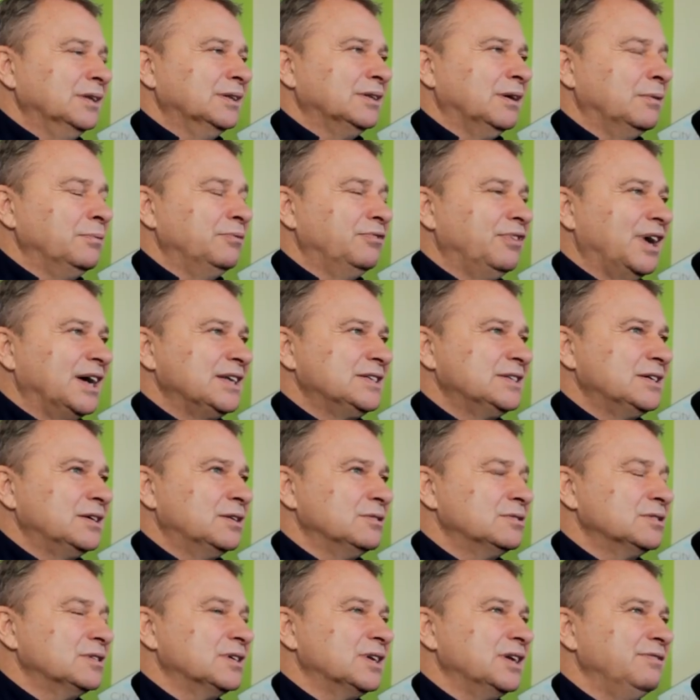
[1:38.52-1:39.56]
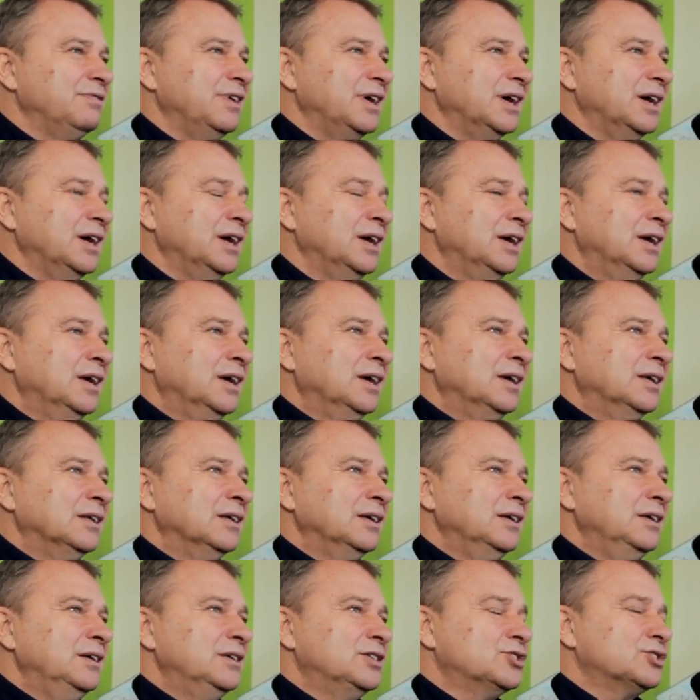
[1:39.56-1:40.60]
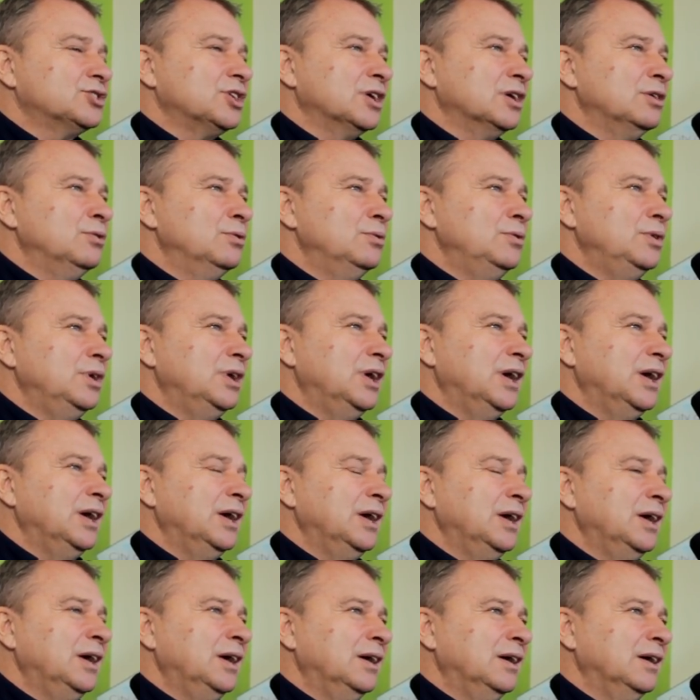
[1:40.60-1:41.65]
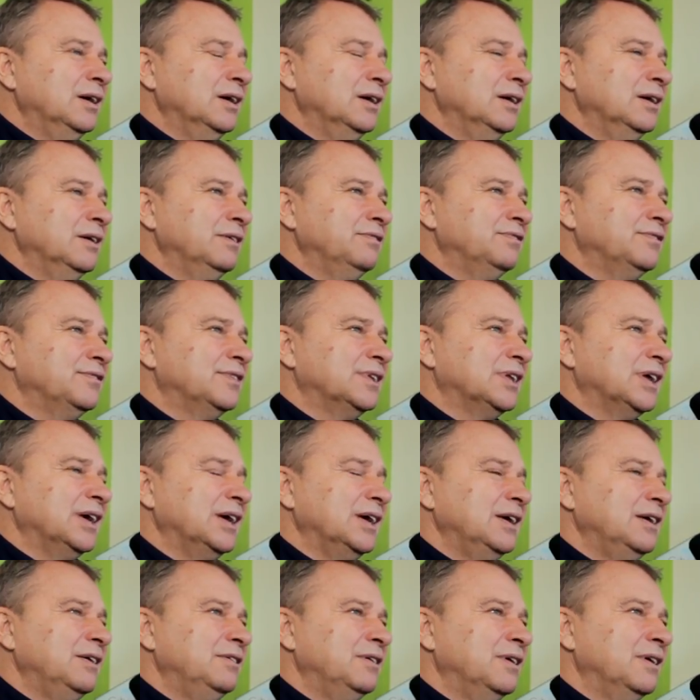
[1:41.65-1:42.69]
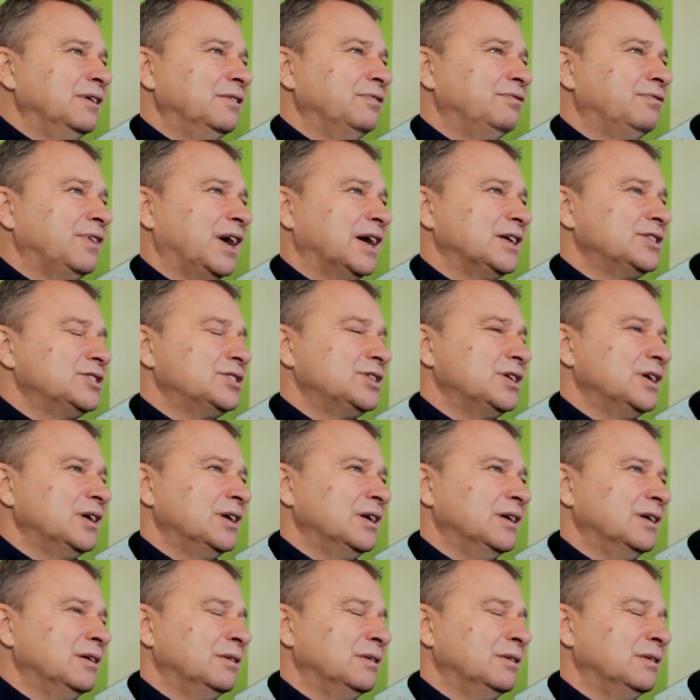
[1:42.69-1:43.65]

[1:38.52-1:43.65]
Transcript: tą fazę rozgrywek i szczególnie w tej fazie